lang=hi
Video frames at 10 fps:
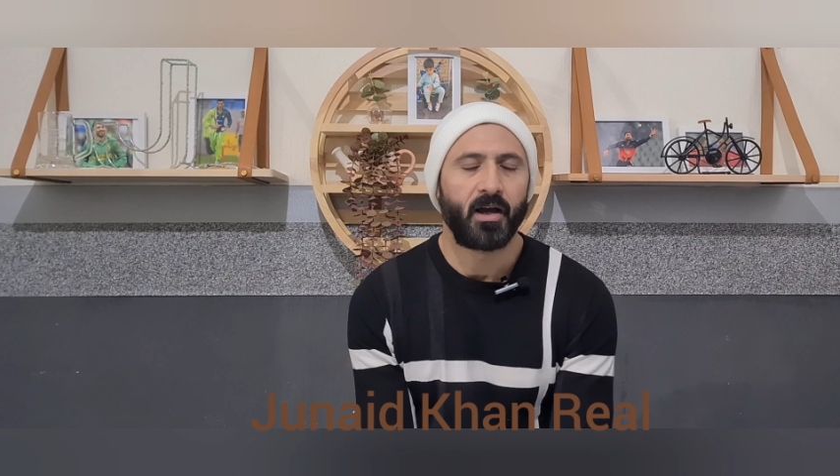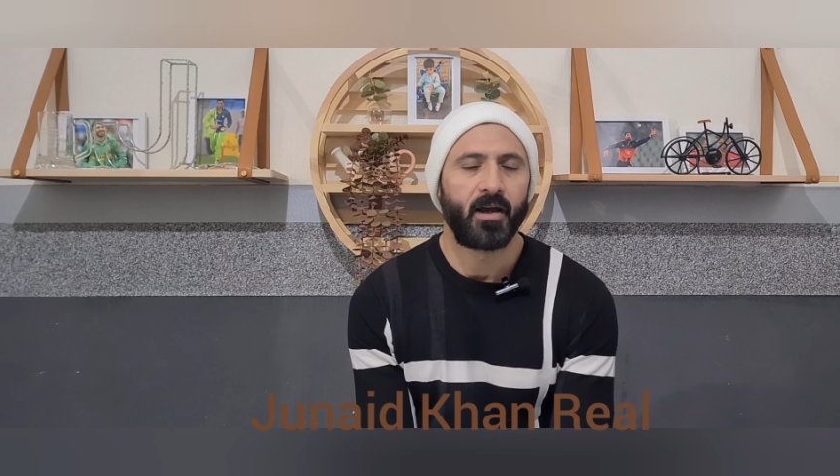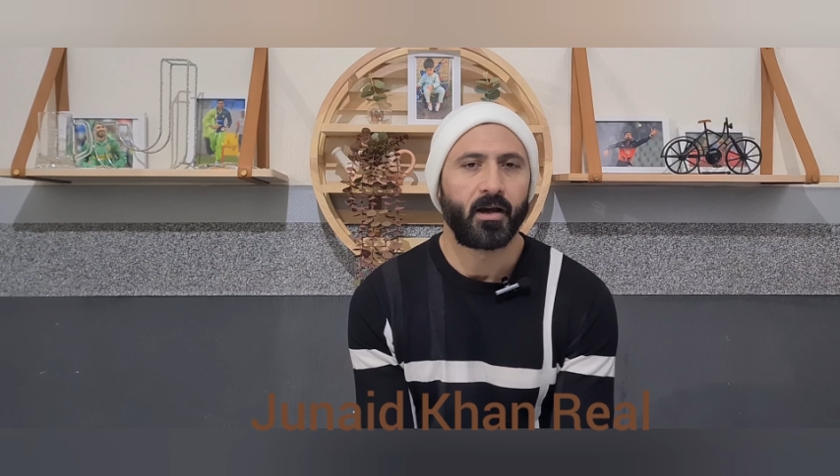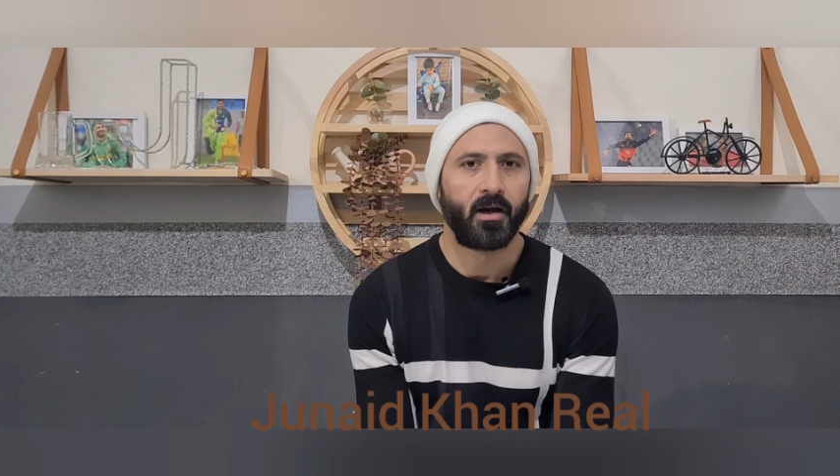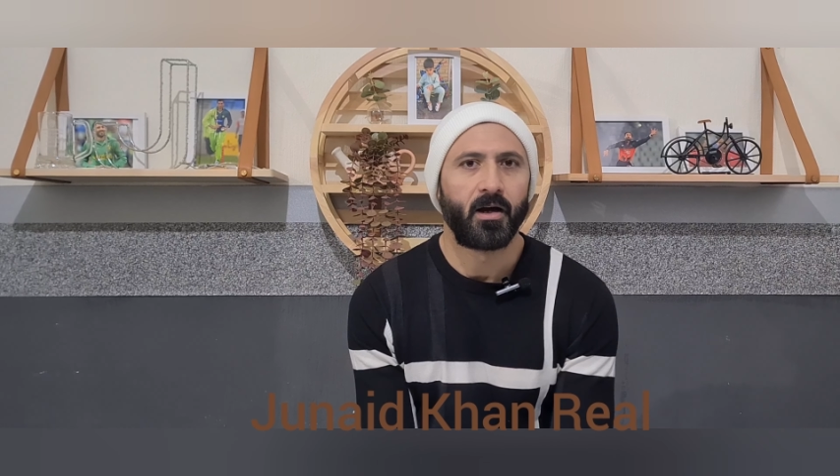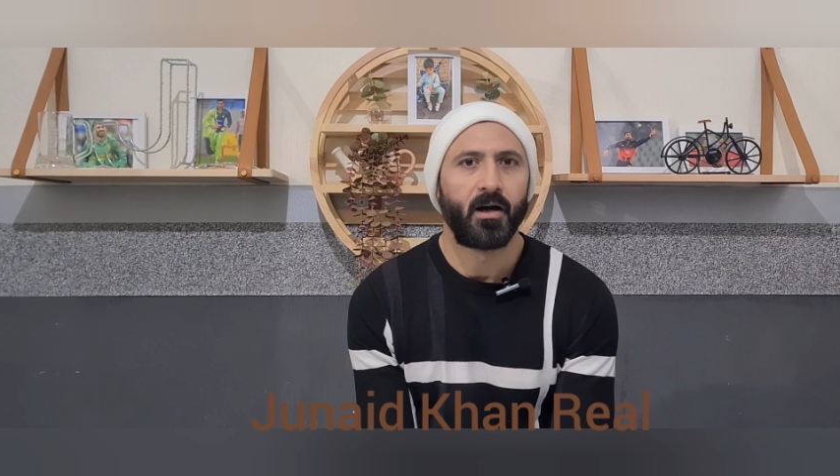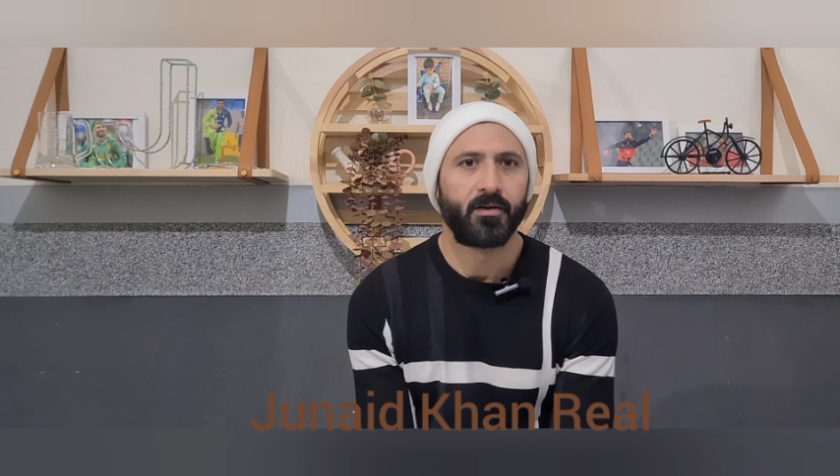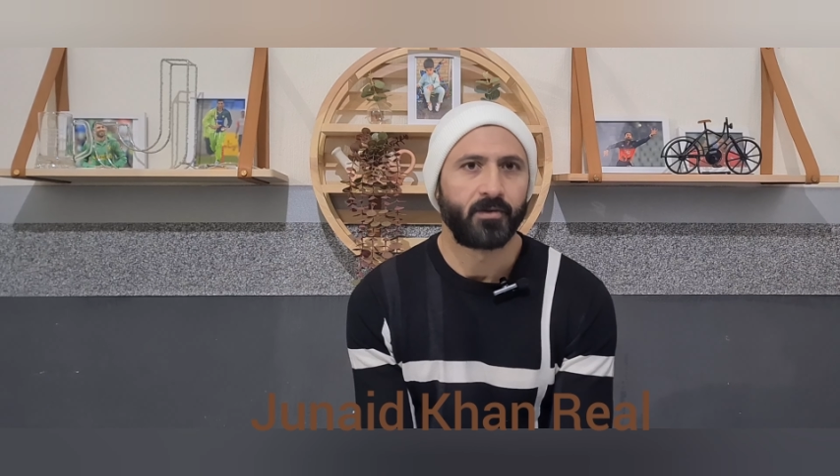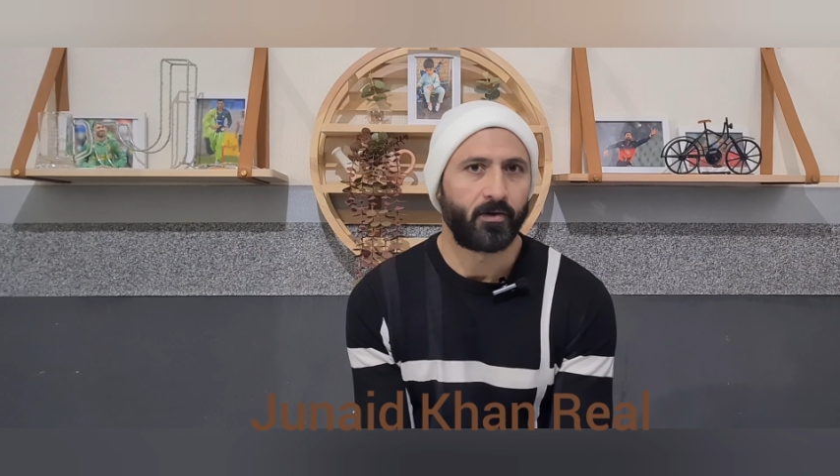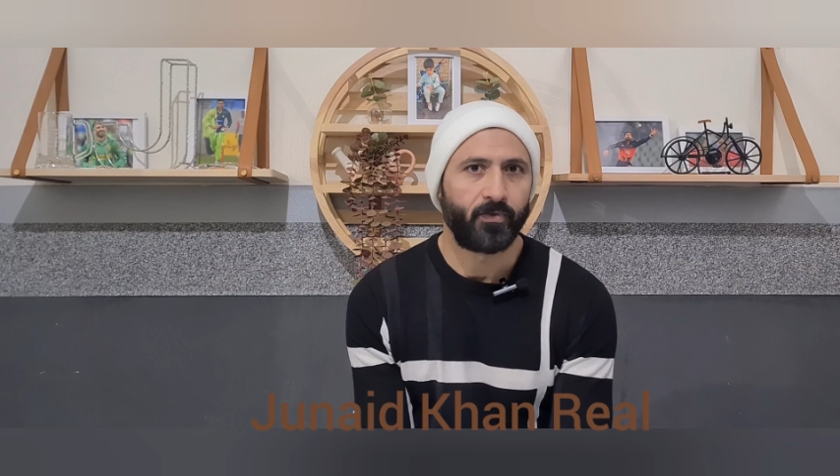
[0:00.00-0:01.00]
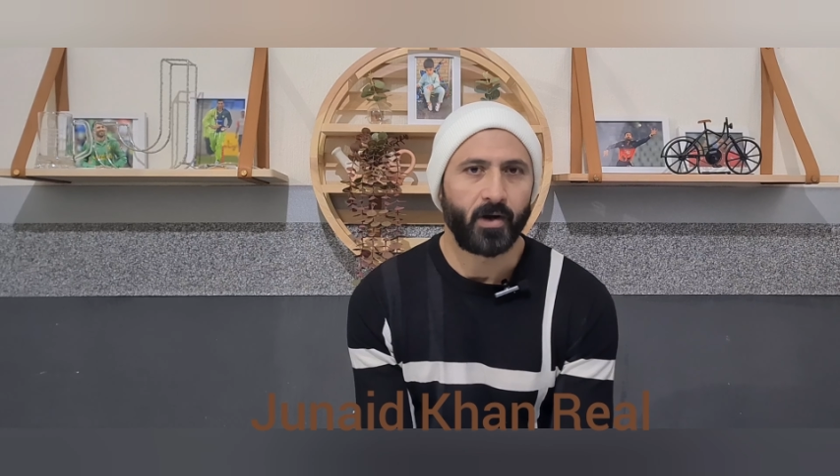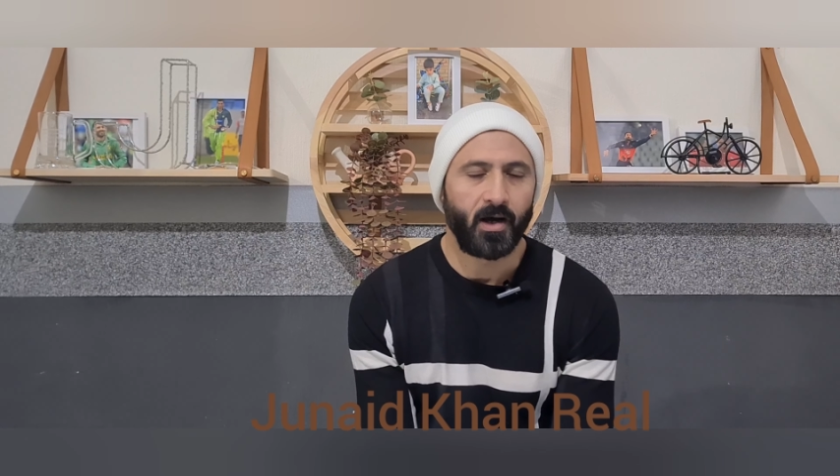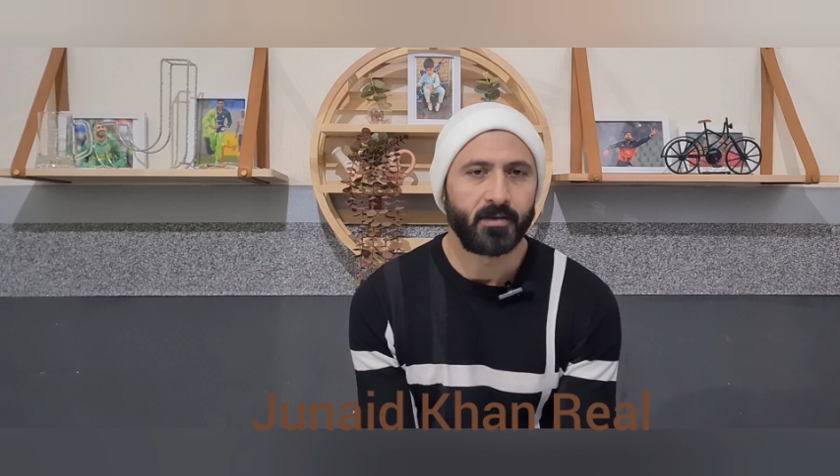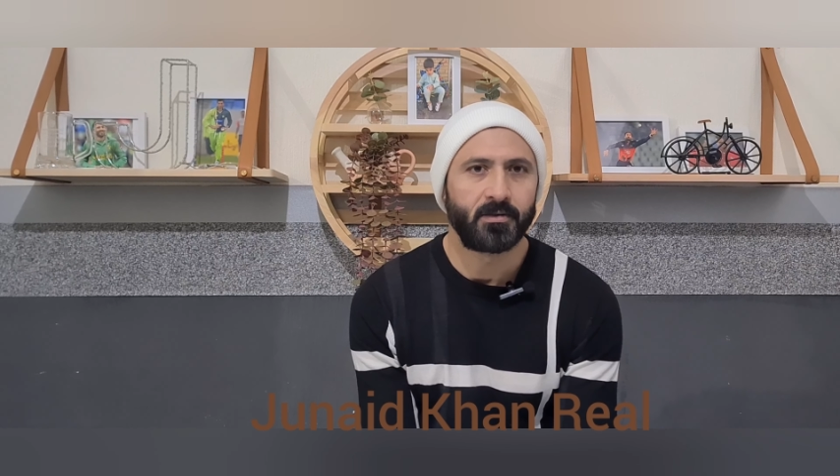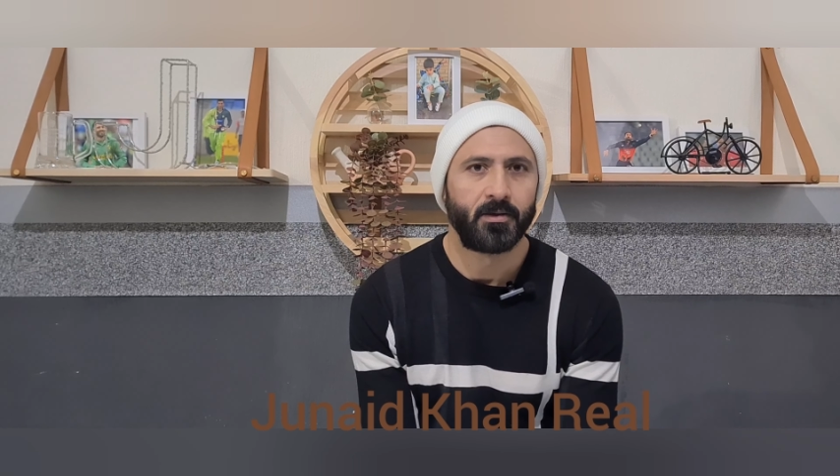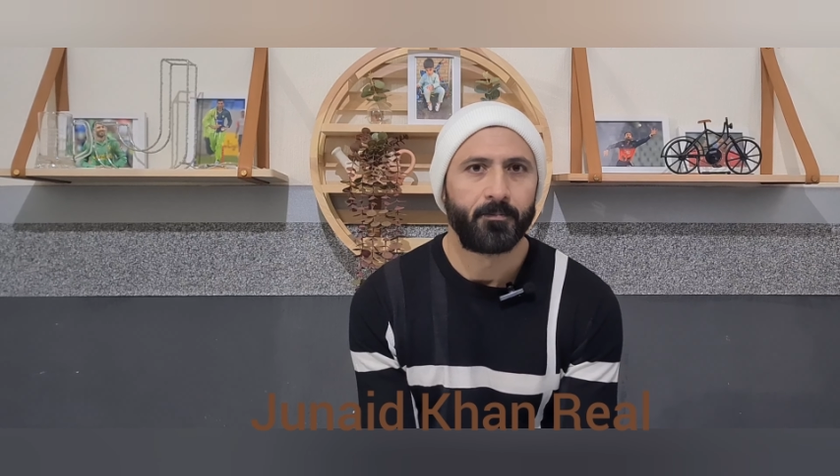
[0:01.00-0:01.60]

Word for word: जाएगा सरफराज